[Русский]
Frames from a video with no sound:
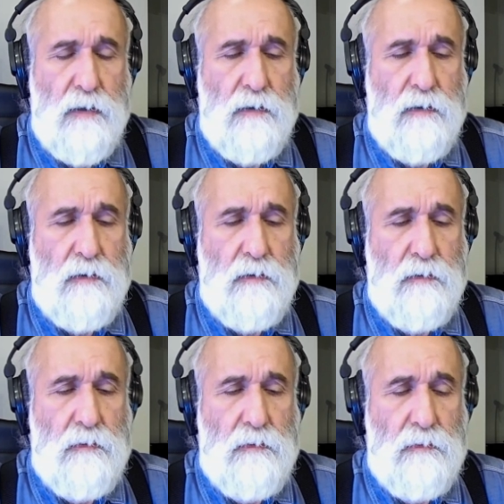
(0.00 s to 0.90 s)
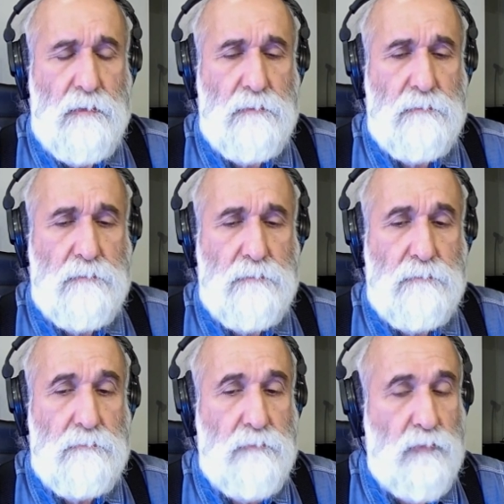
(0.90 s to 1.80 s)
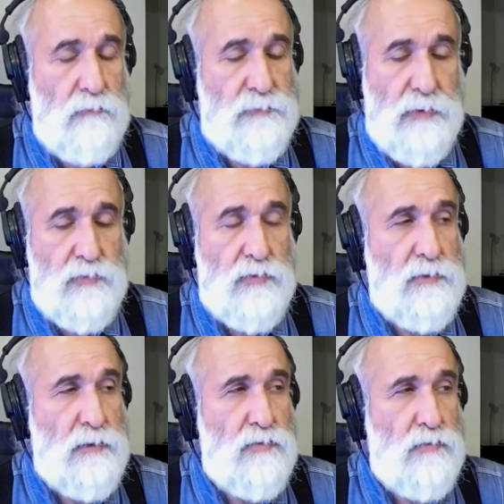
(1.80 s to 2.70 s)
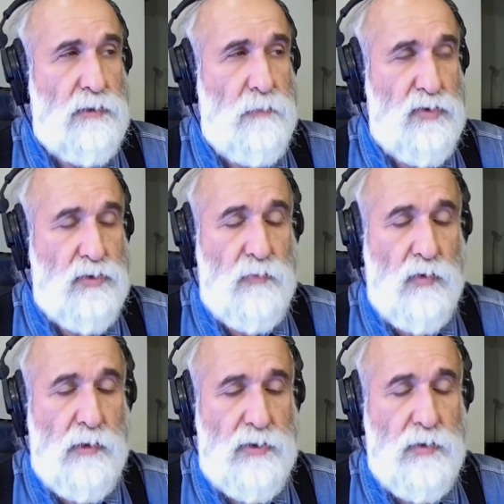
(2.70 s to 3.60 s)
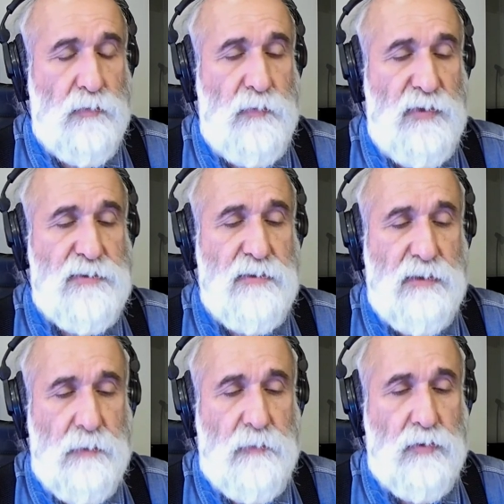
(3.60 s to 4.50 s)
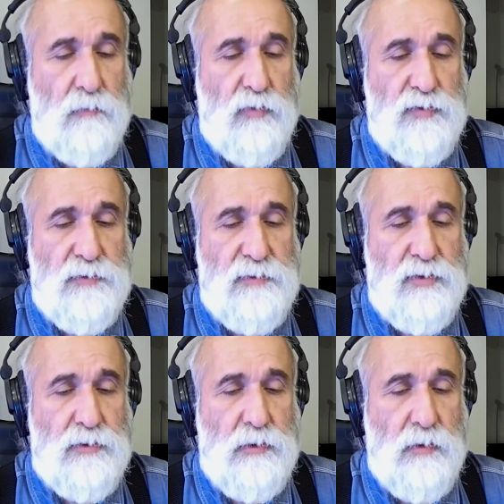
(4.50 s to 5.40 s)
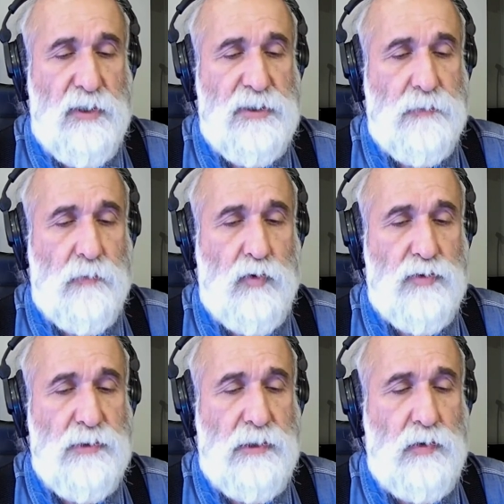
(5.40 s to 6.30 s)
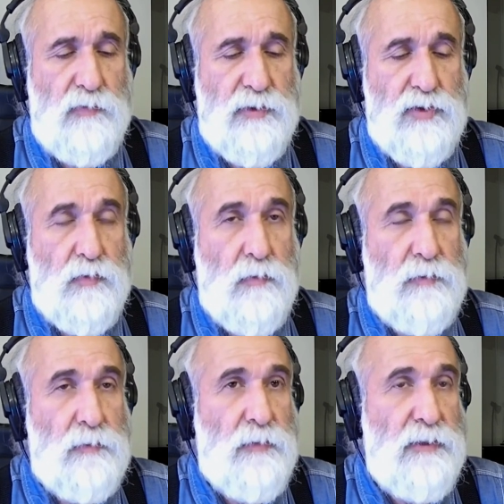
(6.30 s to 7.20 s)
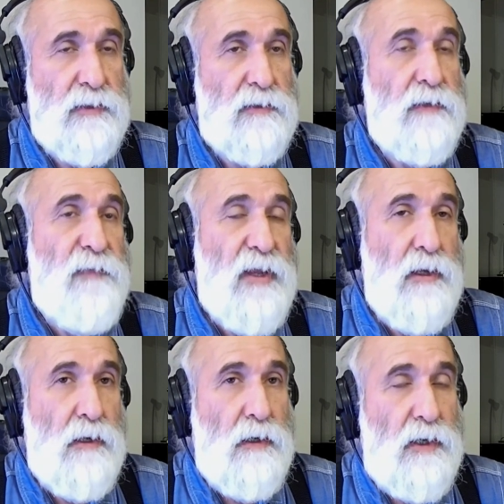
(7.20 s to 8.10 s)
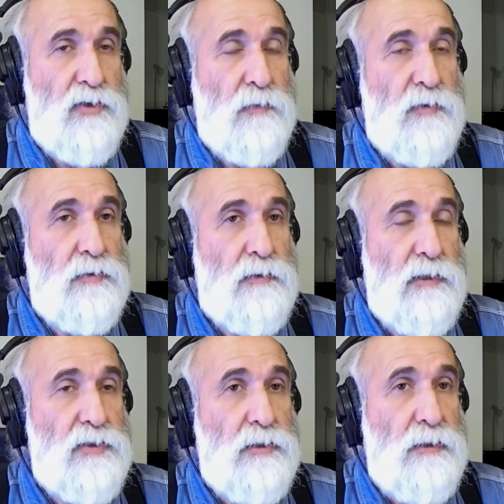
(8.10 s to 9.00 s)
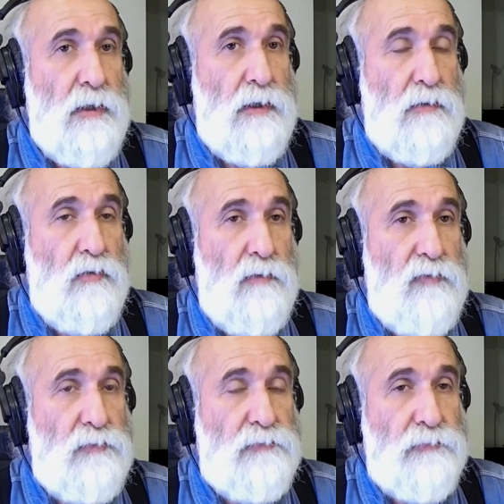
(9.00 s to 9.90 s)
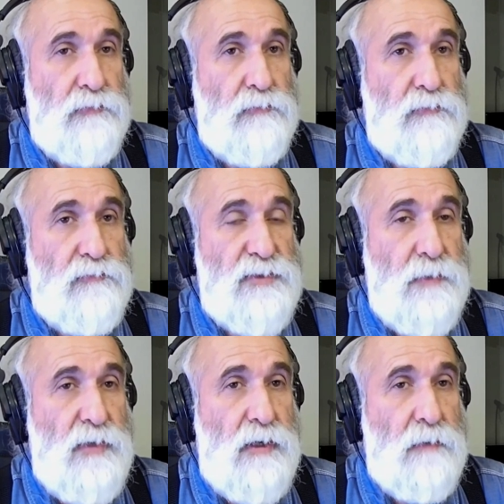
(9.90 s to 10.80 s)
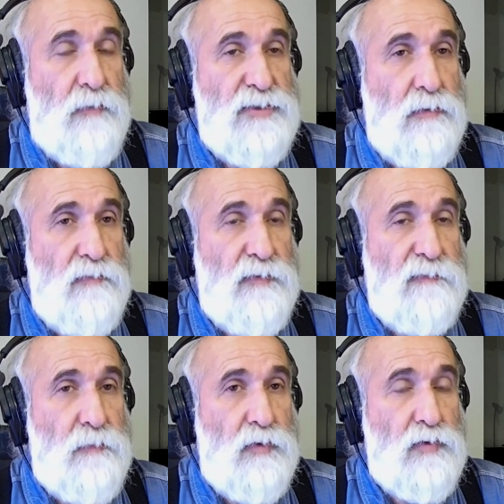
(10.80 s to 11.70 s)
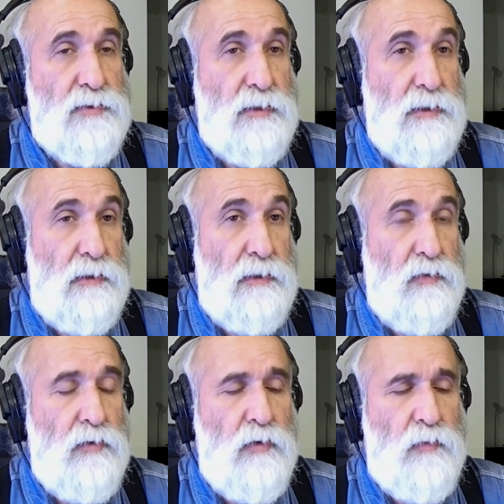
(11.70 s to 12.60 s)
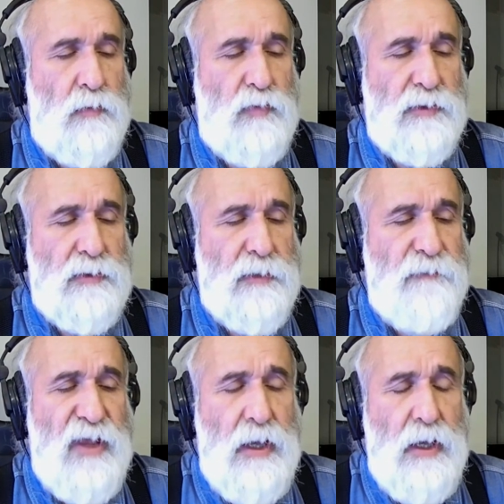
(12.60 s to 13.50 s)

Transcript: а, ну, сразу же скажу, там еще много о чем написано. Я потом просто зачитаю хотя бы под заголовки, чтобы было понятно, о чем идет речь. Но вот э, сама постановка вопроса, она довольно любопытная.